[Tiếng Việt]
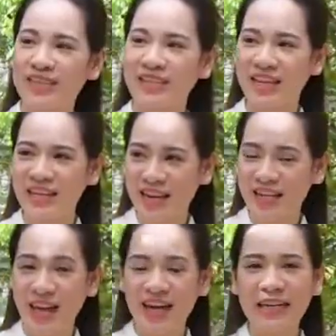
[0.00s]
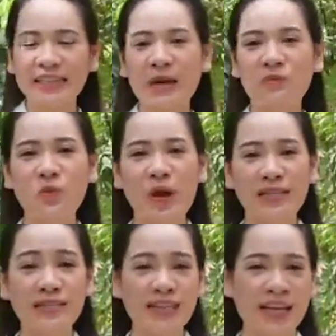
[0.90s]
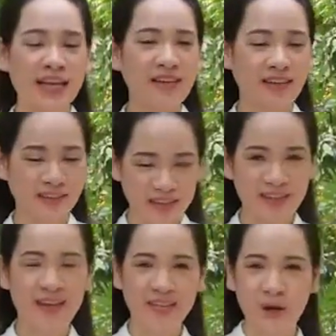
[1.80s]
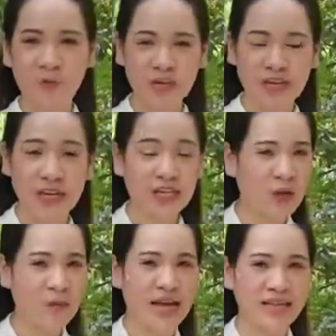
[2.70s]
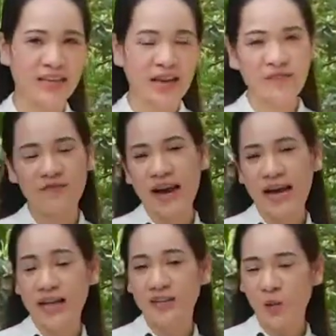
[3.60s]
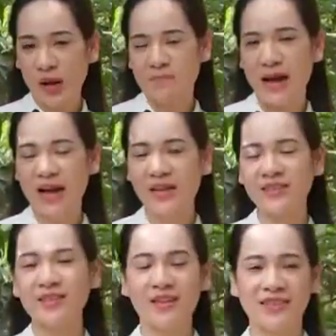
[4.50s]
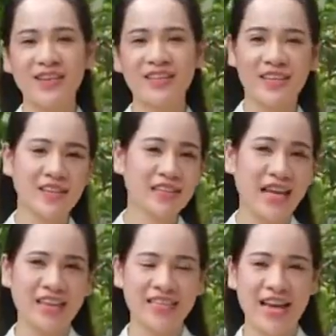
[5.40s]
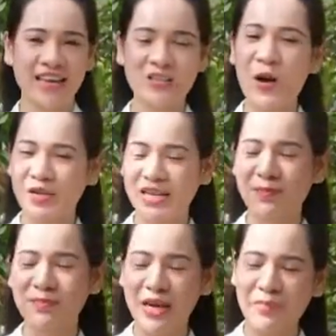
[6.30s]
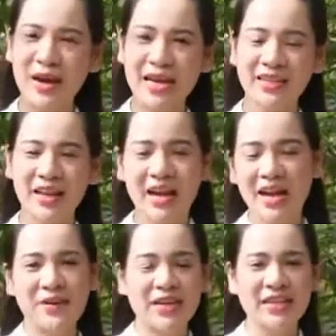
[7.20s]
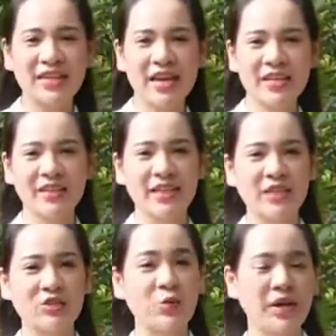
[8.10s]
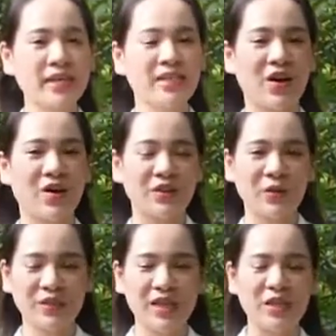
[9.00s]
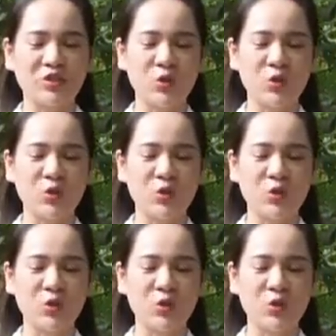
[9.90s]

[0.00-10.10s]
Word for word: thế này, khách tham quan sẽ được tận hưởng không khí trong lành và thoải mái thưởng thức những trái nhãn ngọt lịm, thơm mát. À, và đến đây thì du khách còn có thể chụp